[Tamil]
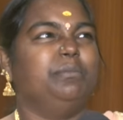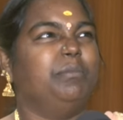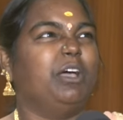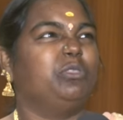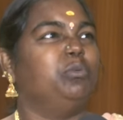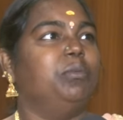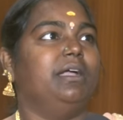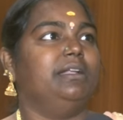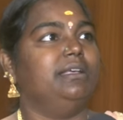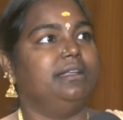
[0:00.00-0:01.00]

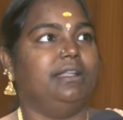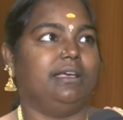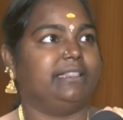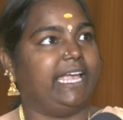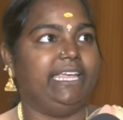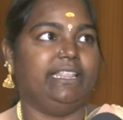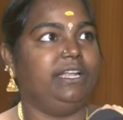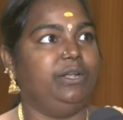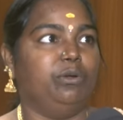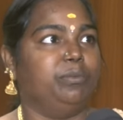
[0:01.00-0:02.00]
பாத்ரூமானு நாங்கள் தயங்கி
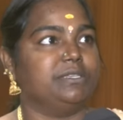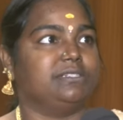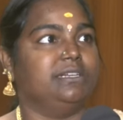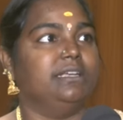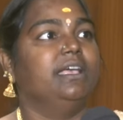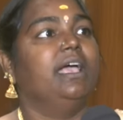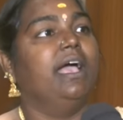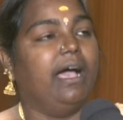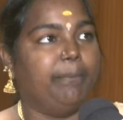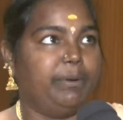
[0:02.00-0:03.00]
தான் நின்னோம் ஃபஸ்ட்டு
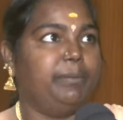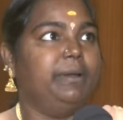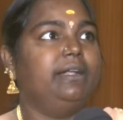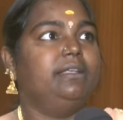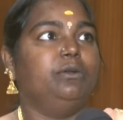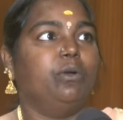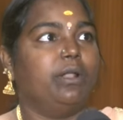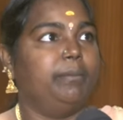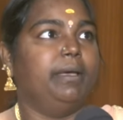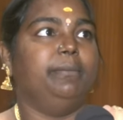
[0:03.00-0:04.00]
அப்புறமேட்டு
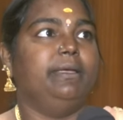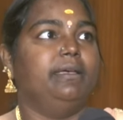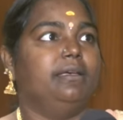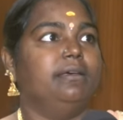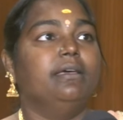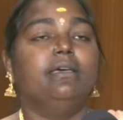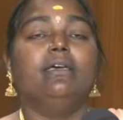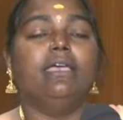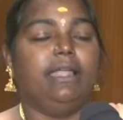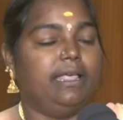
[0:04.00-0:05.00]
டோனா மேமே
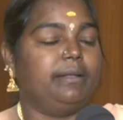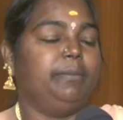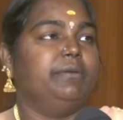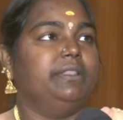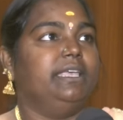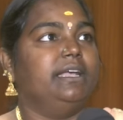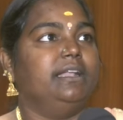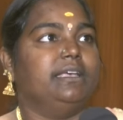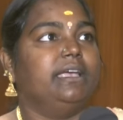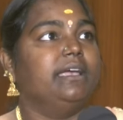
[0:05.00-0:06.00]
எல்லாருமே வந்து
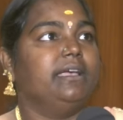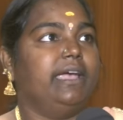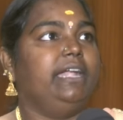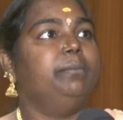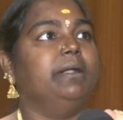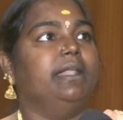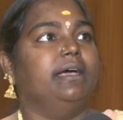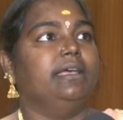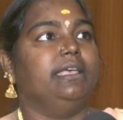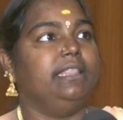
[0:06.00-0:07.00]
எங்களுக்கு கைடு
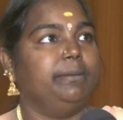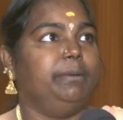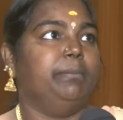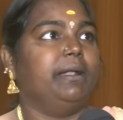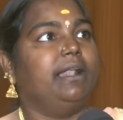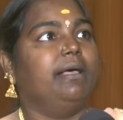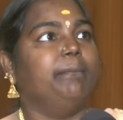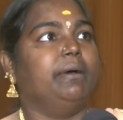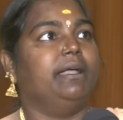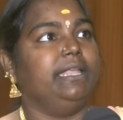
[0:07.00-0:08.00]
பண்ணாங்க இது இப்படி
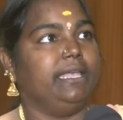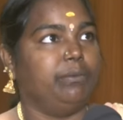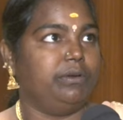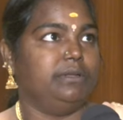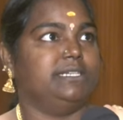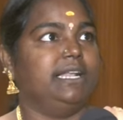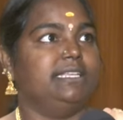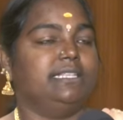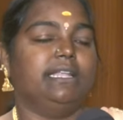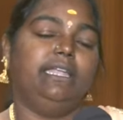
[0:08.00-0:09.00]
பண்ணலாம்ப்பா நீங்கள் ஒரு
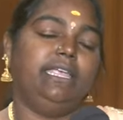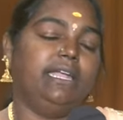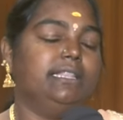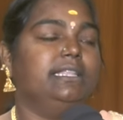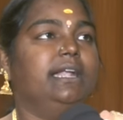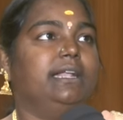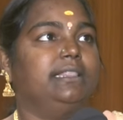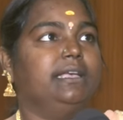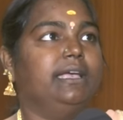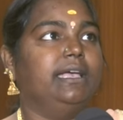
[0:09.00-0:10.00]
சேலஞ்சு தானே நீங்கள் எடுத்து
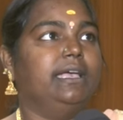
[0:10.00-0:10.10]
நடத்துங்க